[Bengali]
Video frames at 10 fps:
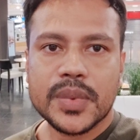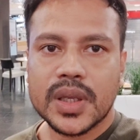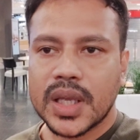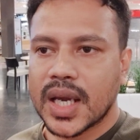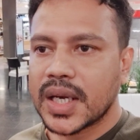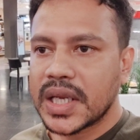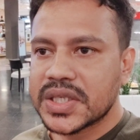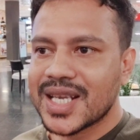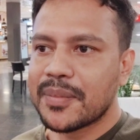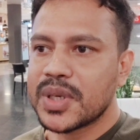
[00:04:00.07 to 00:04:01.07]
আপনি এখানে
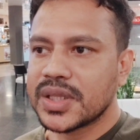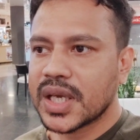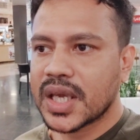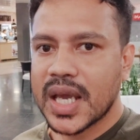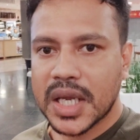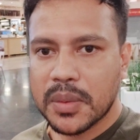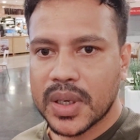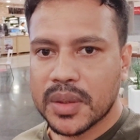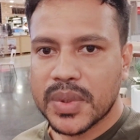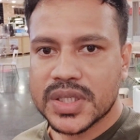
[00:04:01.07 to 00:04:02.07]
এসে আপনি দেখে
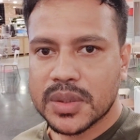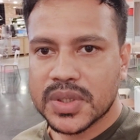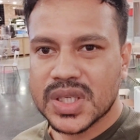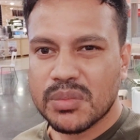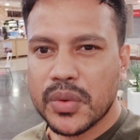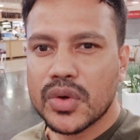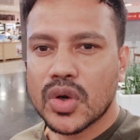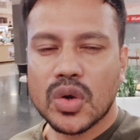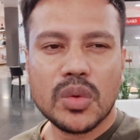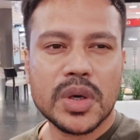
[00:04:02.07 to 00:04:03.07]
একেবারে বেছে বেছে বিভিন্ন
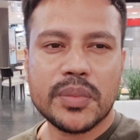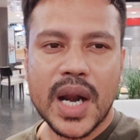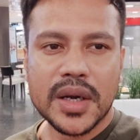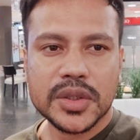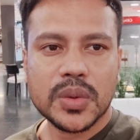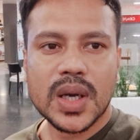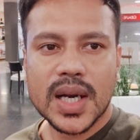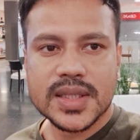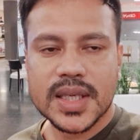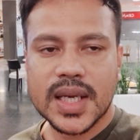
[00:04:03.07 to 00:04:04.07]
রকমের ব্র্যান্ডের দোকান
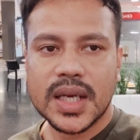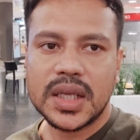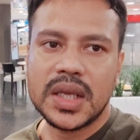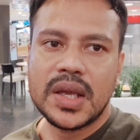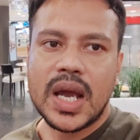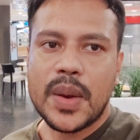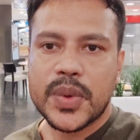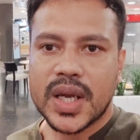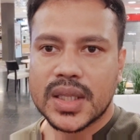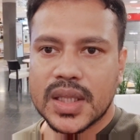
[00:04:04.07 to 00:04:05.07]
আছে এখানে আপনি
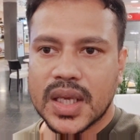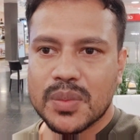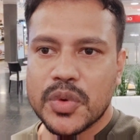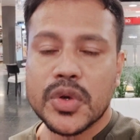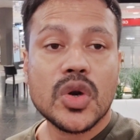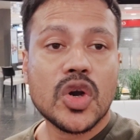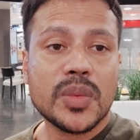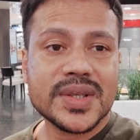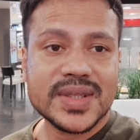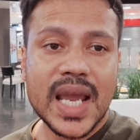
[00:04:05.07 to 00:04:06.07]
এখান থেকে বিভিন্ন
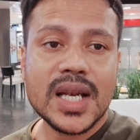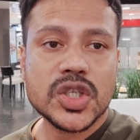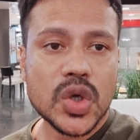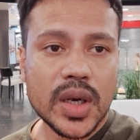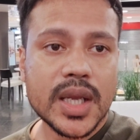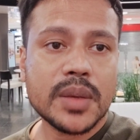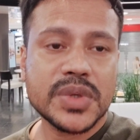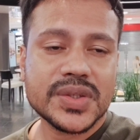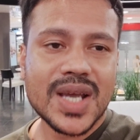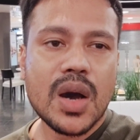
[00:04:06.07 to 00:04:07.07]
রকমের সেল চলে
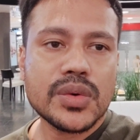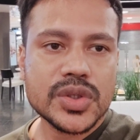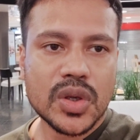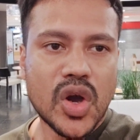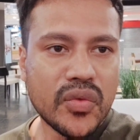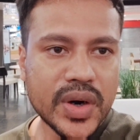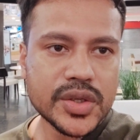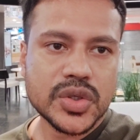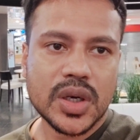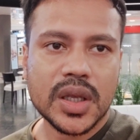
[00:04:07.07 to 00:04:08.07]
ডিসকাউন্ট চলে অফার
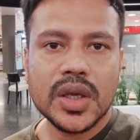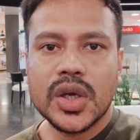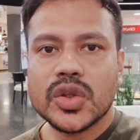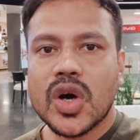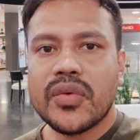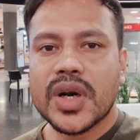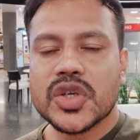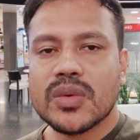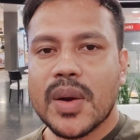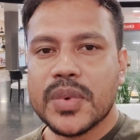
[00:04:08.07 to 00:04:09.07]
চলে তো অফারের
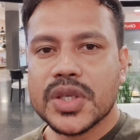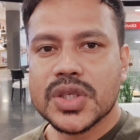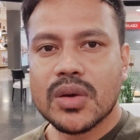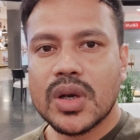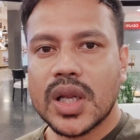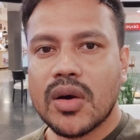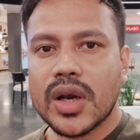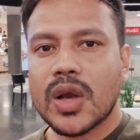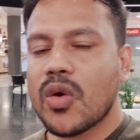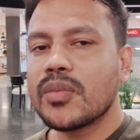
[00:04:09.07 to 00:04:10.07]
সময় আপনি ইচ্ছে করলে
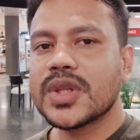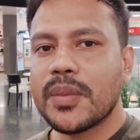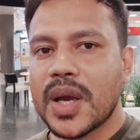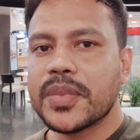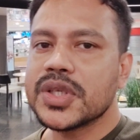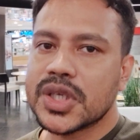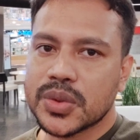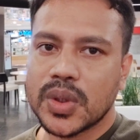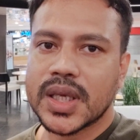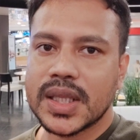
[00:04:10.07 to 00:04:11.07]
অনেক কম দামে আপনি
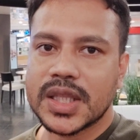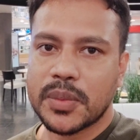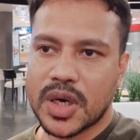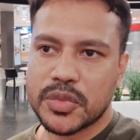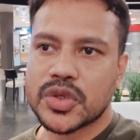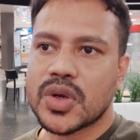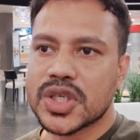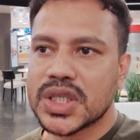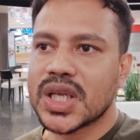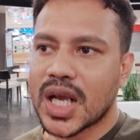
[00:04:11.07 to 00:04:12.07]
জিনিসগুলি কিনতে পারেন বিশেষ করে
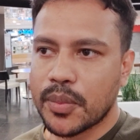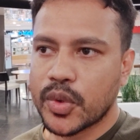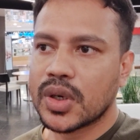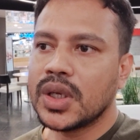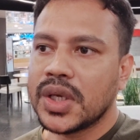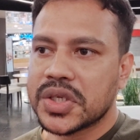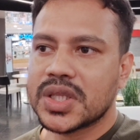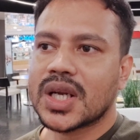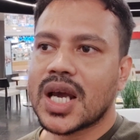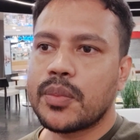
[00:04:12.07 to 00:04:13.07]
শীতের কাপড়
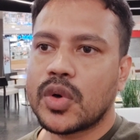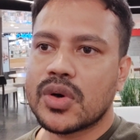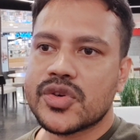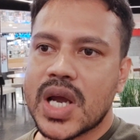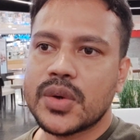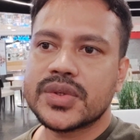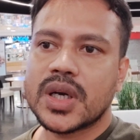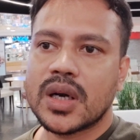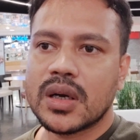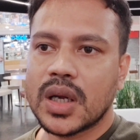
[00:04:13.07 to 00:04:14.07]
শীতের কাপড়
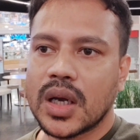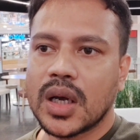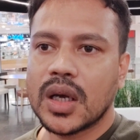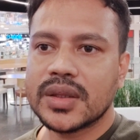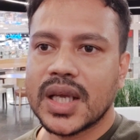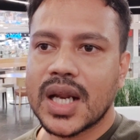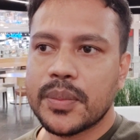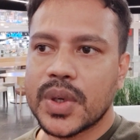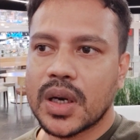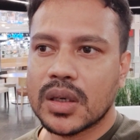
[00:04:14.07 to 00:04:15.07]
ট্রাউজার দেন
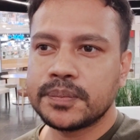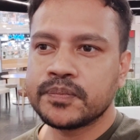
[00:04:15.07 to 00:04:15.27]
আপনার